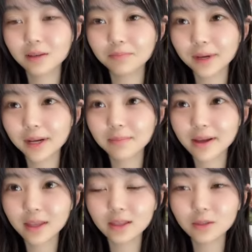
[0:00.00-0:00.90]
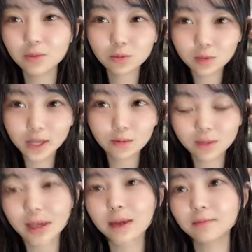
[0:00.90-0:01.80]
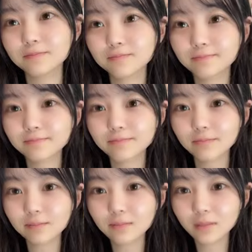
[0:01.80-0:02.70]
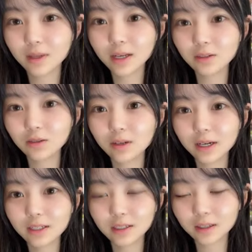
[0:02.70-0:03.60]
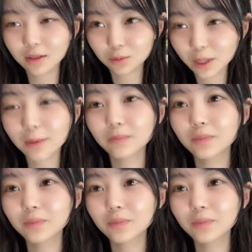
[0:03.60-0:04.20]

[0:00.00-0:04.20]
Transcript: まあ毎日風なので連続配信なので